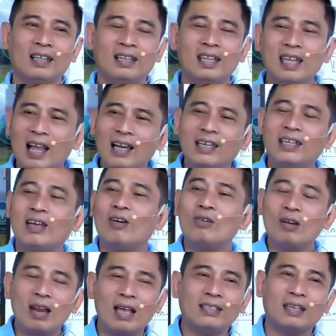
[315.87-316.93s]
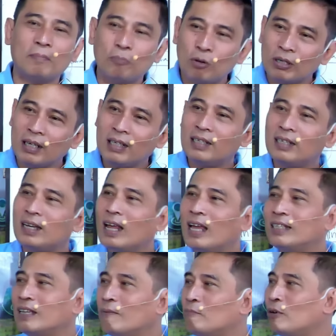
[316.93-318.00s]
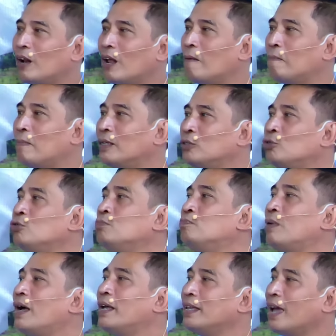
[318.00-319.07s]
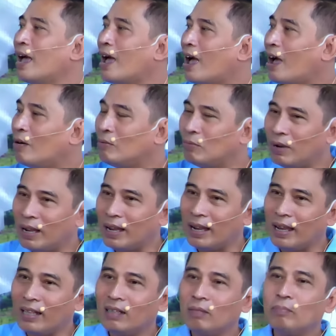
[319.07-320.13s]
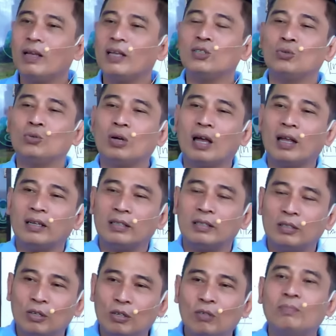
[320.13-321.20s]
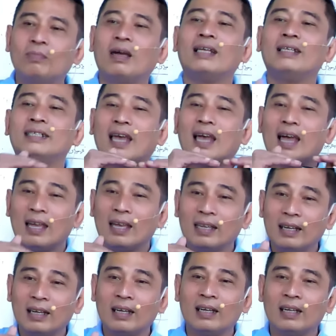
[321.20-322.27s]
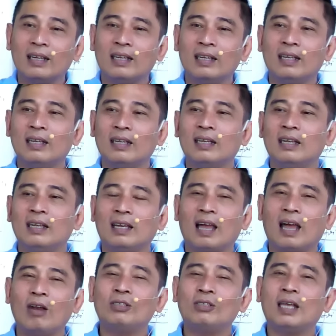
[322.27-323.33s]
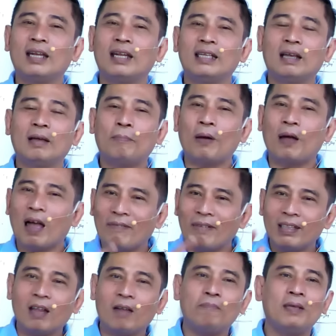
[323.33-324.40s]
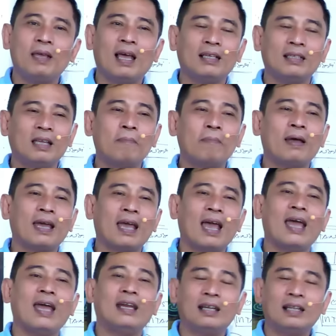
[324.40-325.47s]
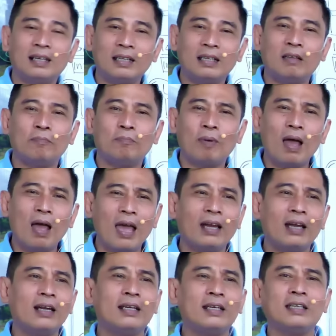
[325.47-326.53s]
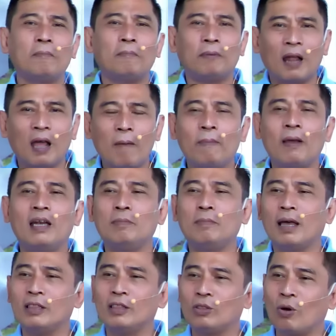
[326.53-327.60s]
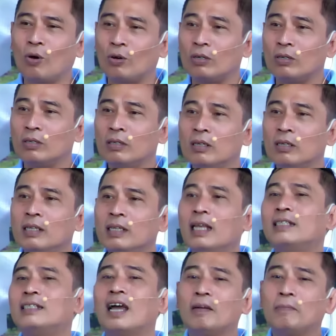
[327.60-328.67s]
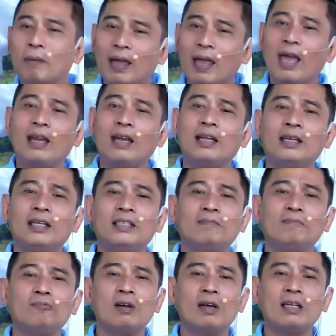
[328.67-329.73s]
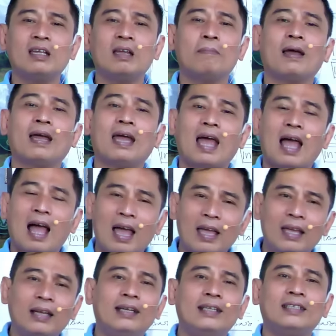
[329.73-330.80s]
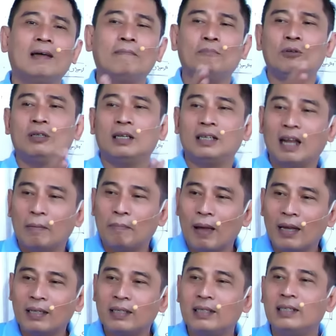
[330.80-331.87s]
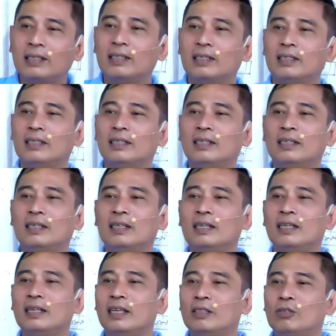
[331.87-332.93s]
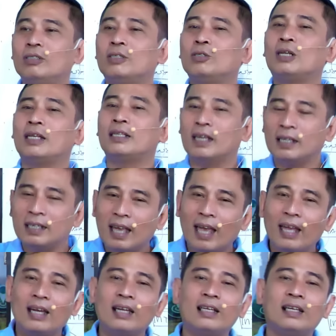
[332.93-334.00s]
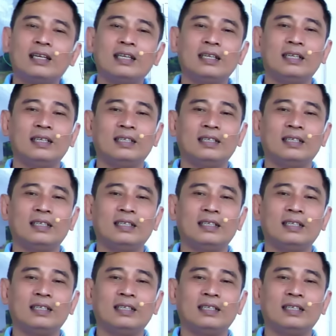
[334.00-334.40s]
Tinggal diolah campur dedak, campur apa. Supaya awet, masukkan drum, kasih air. Kalau seandainya pengawetan biasa pakai air leri, Pak air lerinya berapa? 5 ton. Ya jangan pakai air leri semuanya, pakai air dicampur dedak padi. Itu sudah jadi air leri.